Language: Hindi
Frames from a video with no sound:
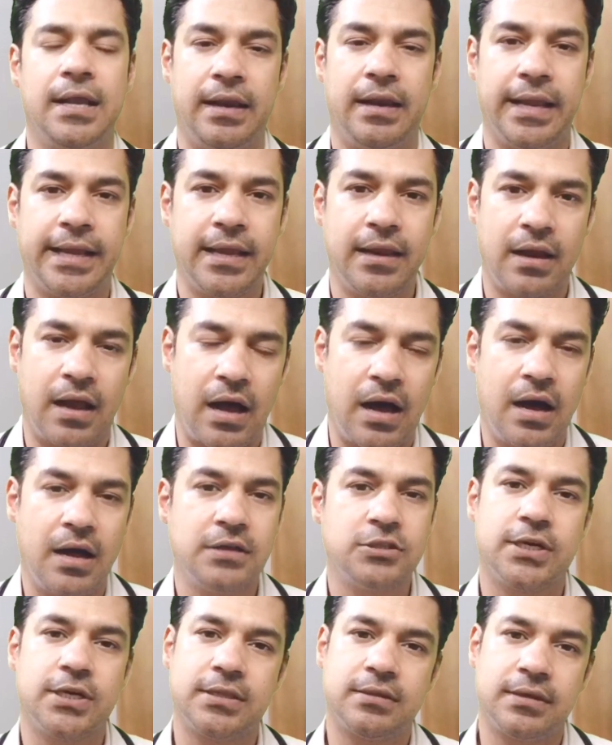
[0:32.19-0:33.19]
लेकिन
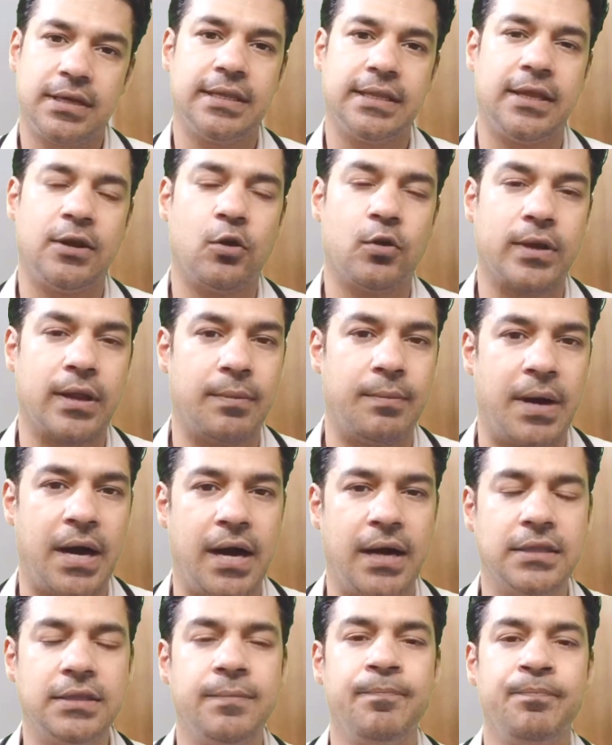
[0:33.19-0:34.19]
आज इतने दिनों के
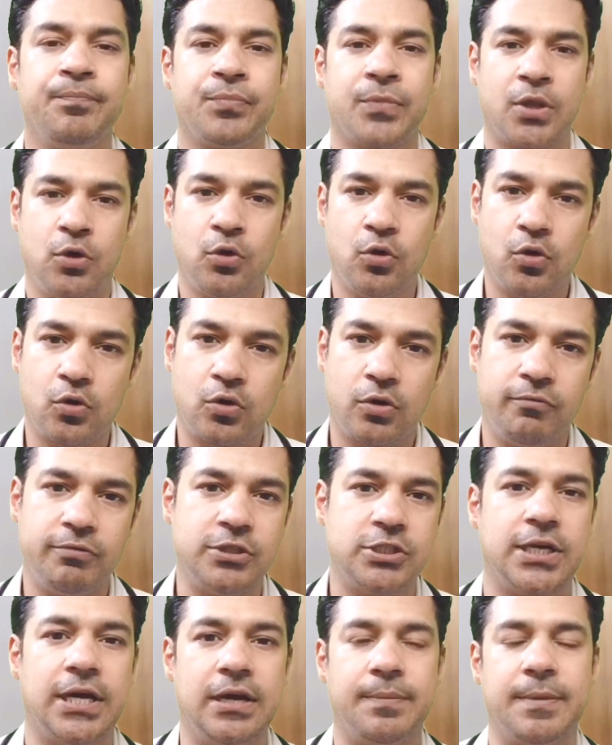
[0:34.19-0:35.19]
बाद क्यों
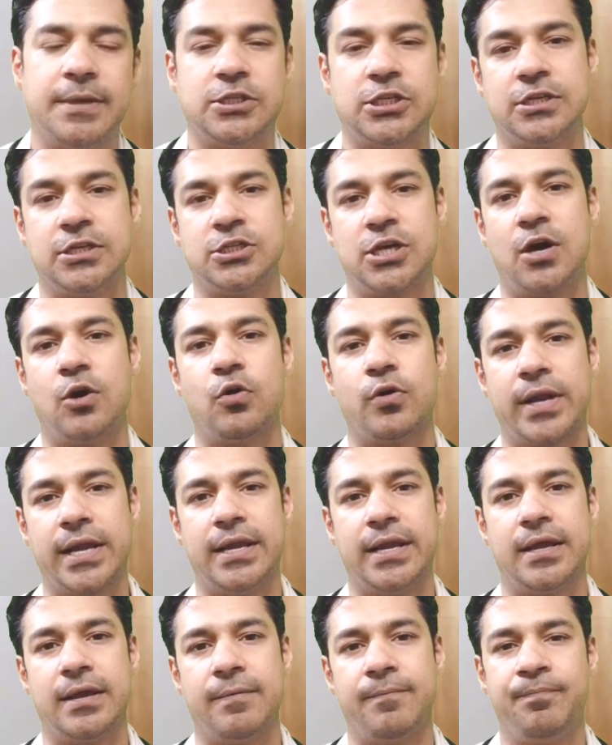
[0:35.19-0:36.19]
कोविशील्ड पे चर्चा हो
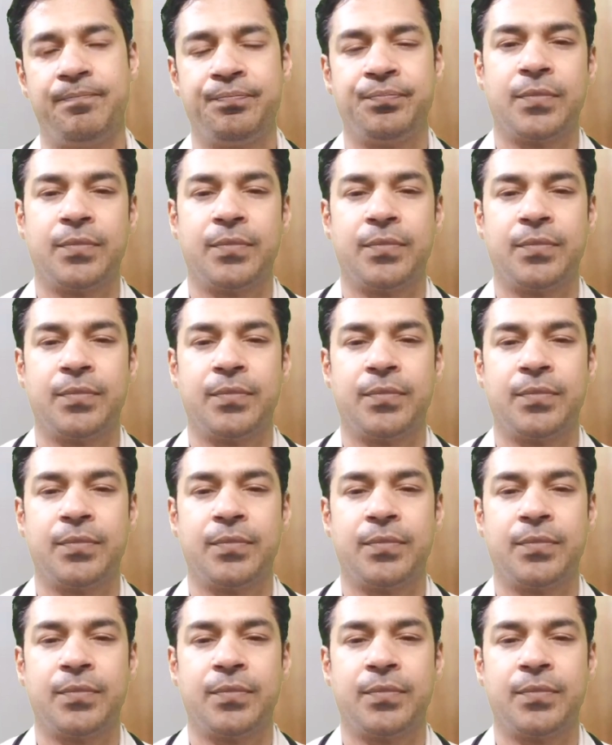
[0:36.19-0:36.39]
रही है